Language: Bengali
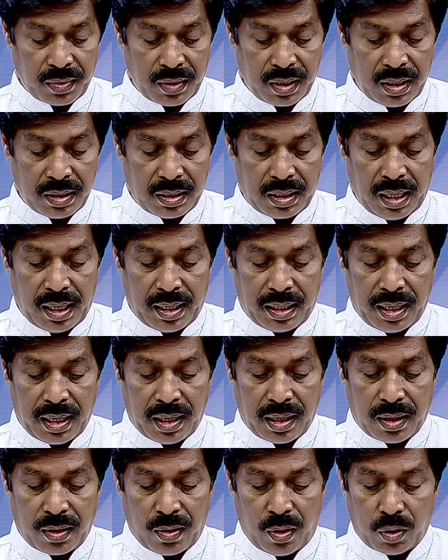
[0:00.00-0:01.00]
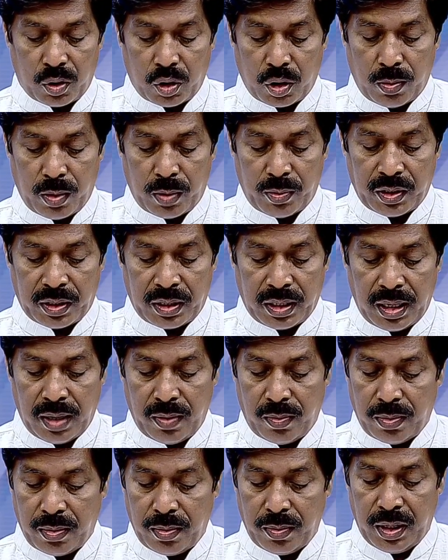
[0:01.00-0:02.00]
সিলেটের গণসমাবেশে
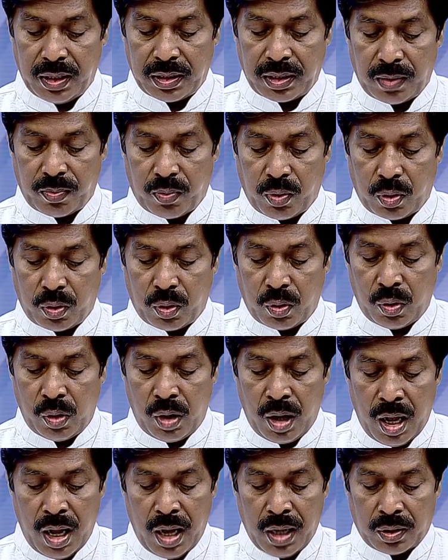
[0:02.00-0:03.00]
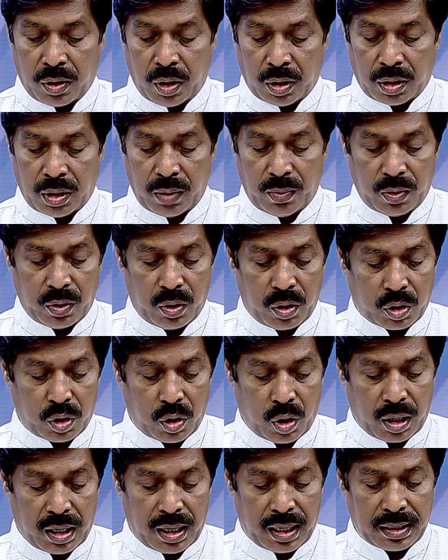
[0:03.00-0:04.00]
মির্জা ফখরুল তত্ত্বাবধায়ক
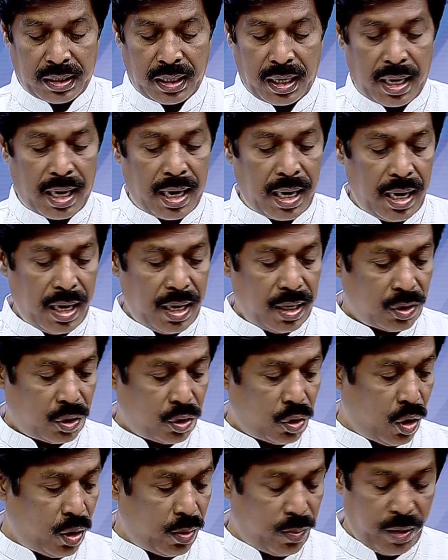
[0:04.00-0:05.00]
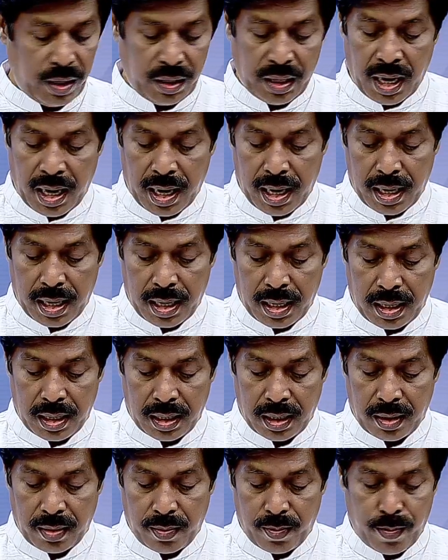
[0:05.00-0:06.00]
সরকার ছাড়া সংবিধান
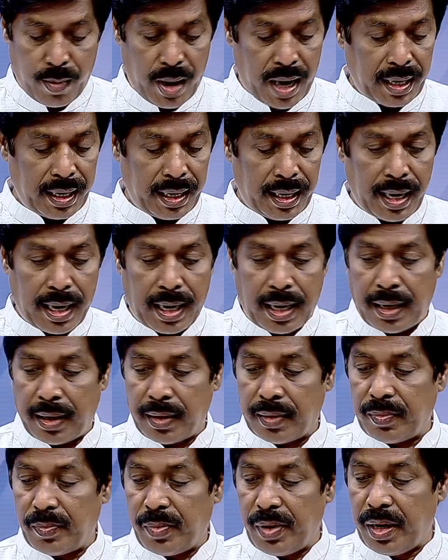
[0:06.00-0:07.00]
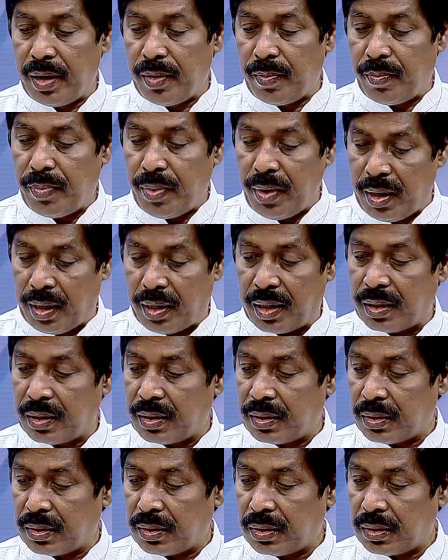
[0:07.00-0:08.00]
মানে না বিএনপি
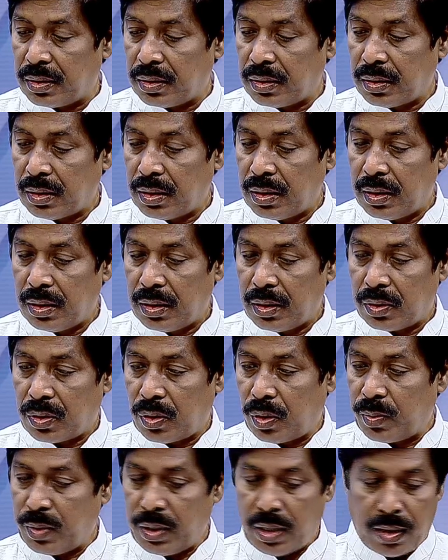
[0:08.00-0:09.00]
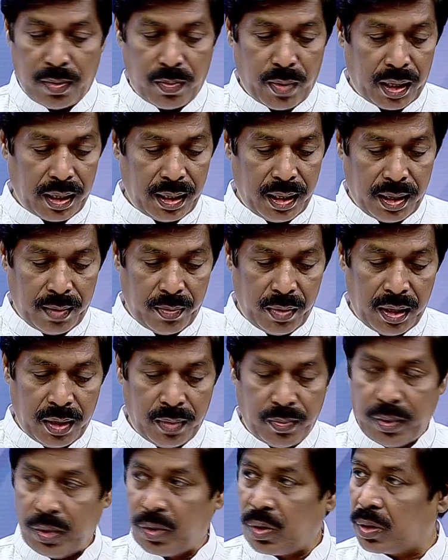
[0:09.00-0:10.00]
সংবিধান মানে না
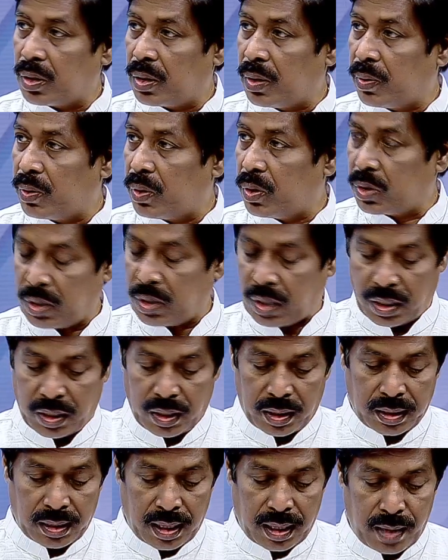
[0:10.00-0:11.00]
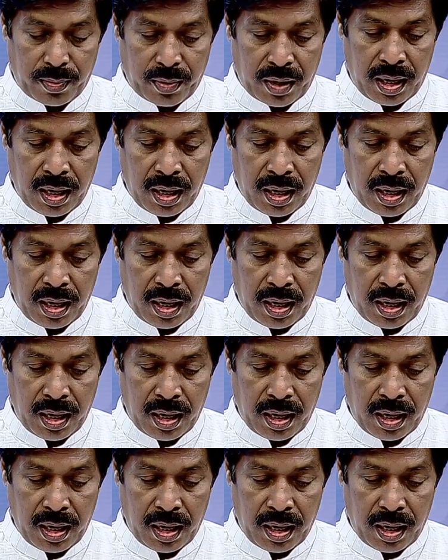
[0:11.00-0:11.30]
বিএনপি তত্ত্বাবধায়ক সরকার ছাড়া আমরা